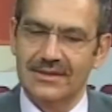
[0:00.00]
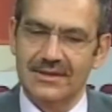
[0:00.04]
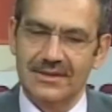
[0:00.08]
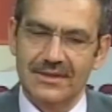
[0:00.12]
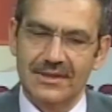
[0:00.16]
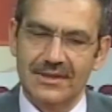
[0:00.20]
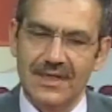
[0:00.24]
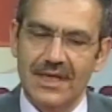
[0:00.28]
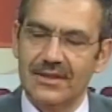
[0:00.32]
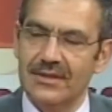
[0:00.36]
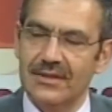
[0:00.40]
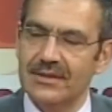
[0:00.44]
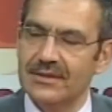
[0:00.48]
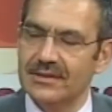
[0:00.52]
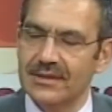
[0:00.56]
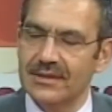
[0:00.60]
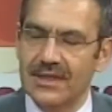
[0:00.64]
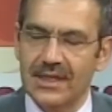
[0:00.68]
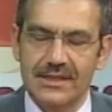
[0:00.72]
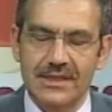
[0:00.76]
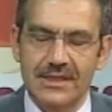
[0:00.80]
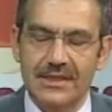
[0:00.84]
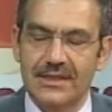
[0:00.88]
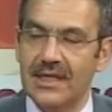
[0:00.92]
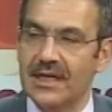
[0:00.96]
E, e,
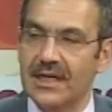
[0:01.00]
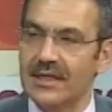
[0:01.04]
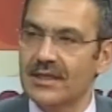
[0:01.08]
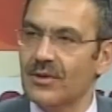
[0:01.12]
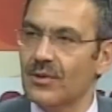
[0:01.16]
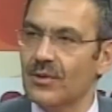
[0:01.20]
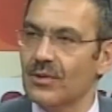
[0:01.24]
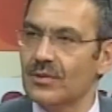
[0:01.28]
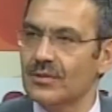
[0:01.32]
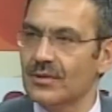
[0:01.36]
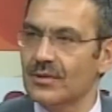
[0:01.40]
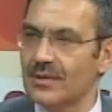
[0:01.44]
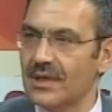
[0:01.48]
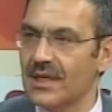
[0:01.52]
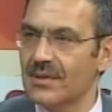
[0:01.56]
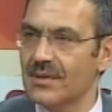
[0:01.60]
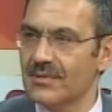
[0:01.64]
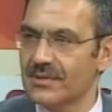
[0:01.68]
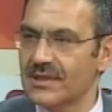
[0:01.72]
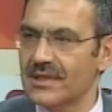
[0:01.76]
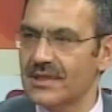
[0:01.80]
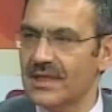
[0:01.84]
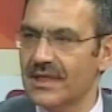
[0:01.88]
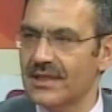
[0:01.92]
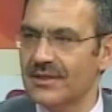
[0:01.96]
gazetelerden
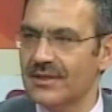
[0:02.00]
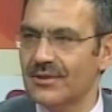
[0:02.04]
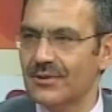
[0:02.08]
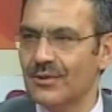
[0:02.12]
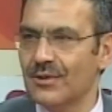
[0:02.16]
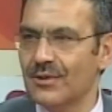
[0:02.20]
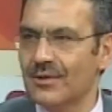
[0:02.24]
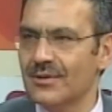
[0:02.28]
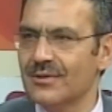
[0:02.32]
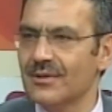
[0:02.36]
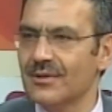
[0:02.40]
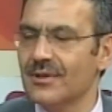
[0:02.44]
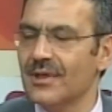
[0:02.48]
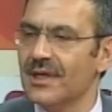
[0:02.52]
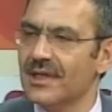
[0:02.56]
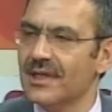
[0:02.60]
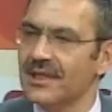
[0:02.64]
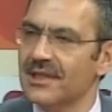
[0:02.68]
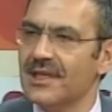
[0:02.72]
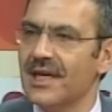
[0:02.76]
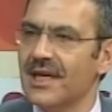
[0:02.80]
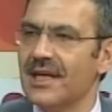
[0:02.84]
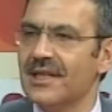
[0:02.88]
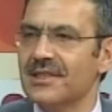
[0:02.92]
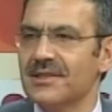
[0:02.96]
okuduklarımızla yetiniyoruz. Hı
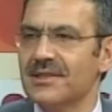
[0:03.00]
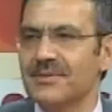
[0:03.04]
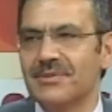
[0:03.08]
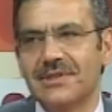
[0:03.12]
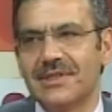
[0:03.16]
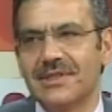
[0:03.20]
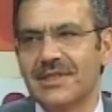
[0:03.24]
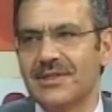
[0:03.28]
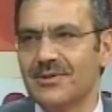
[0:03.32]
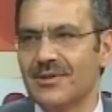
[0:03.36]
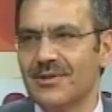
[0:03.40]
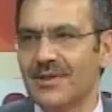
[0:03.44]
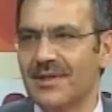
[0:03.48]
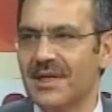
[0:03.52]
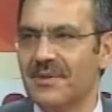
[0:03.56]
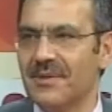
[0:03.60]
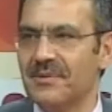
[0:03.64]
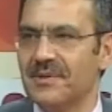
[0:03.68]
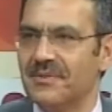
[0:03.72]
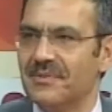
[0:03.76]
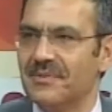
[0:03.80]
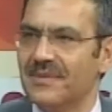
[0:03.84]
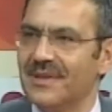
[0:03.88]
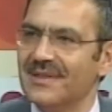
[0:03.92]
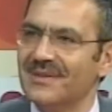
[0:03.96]
hı. Yanlış bir şey
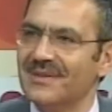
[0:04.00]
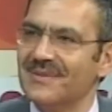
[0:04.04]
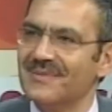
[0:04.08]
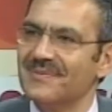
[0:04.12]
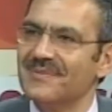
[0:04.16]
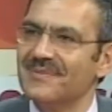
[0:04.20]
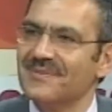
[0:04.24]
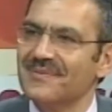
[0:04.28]
söylemeyeyim ben.